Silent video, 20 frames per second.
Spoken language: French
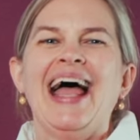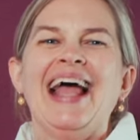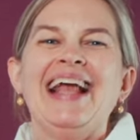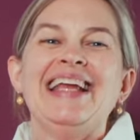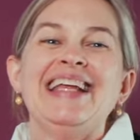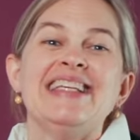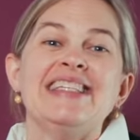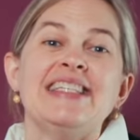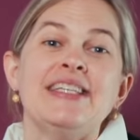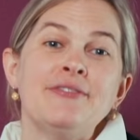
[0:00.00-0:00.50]
et
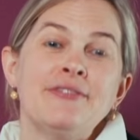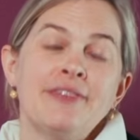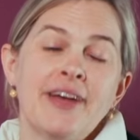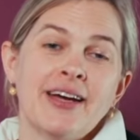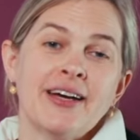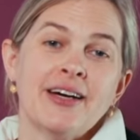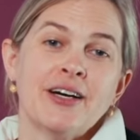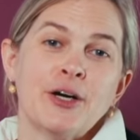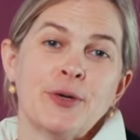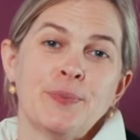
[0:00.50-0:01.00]
les
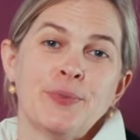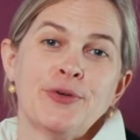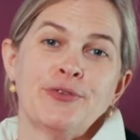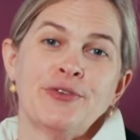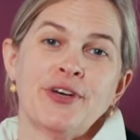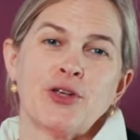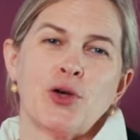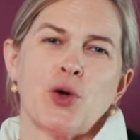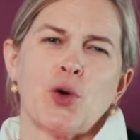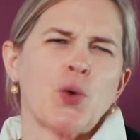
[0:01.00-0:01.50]
hivers peuvent
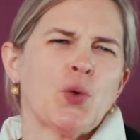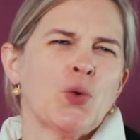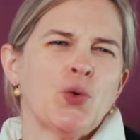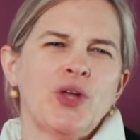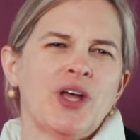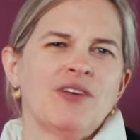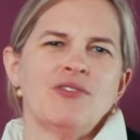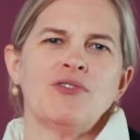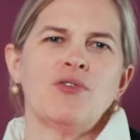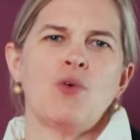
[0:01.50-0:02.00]
être
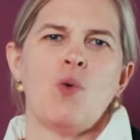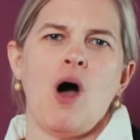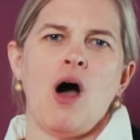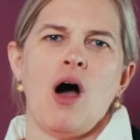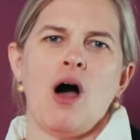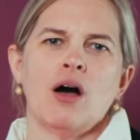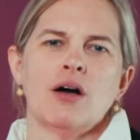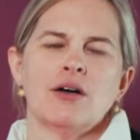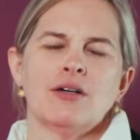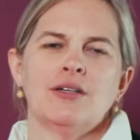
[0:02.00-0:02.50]
rudes et
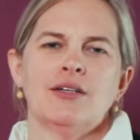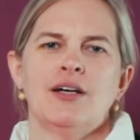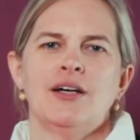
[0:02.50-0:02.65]
froids.